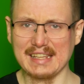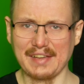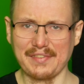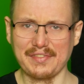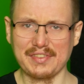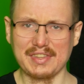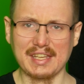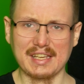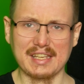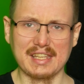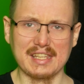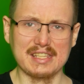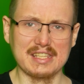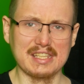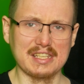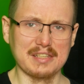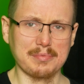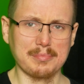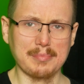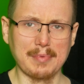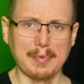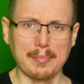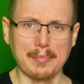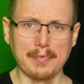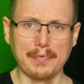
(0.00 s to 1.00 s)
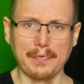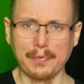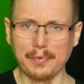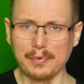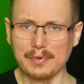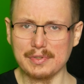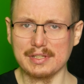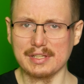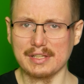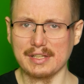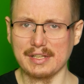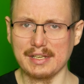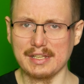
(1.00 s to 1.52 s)
nawet jak jesteśmy, mamy
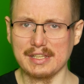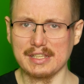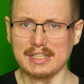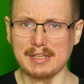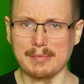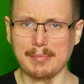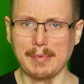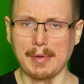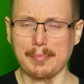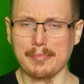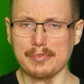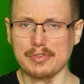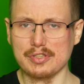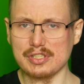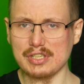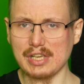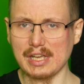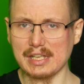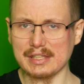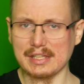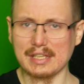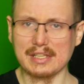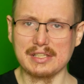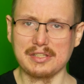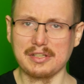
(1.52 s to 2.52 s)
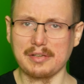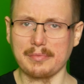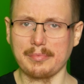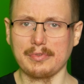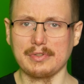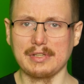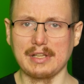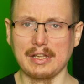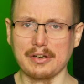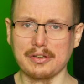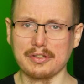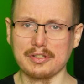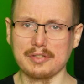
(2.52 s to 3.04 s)
full screen, gdzie mamy czata
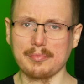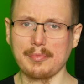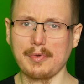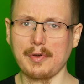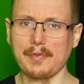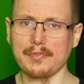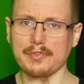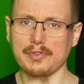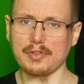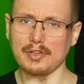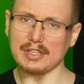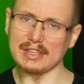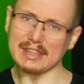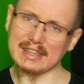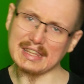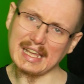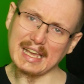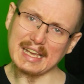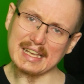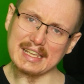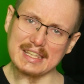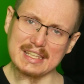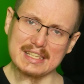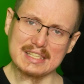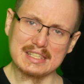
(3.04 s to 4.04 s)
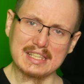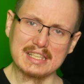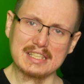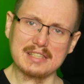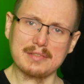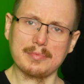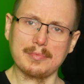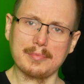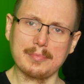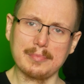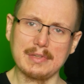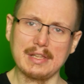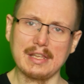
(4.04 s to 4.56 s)
zrobione na rozmowy, to i tak
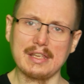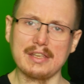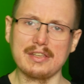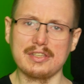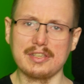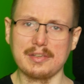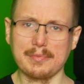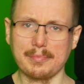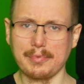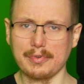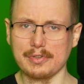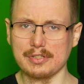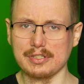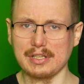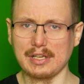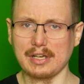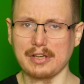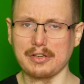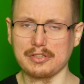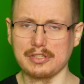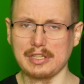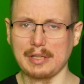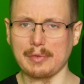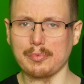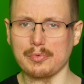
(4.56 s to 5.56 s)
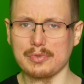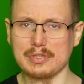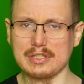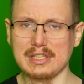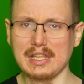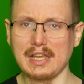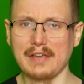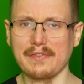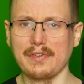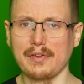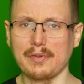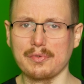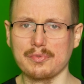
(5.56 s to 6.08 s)
jesteśmy mniejsi, bo się jakoś tam
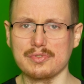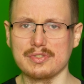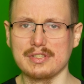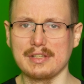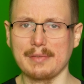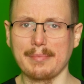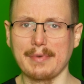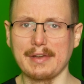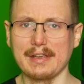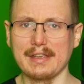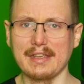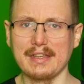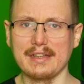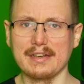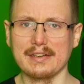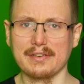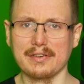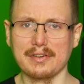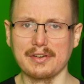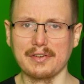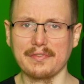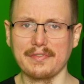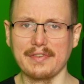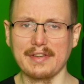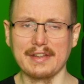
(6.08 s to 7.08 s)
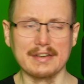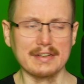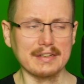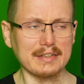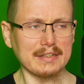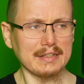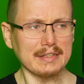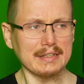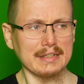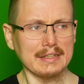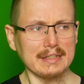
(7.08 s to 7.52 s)
ustawia różne bariery, rowery.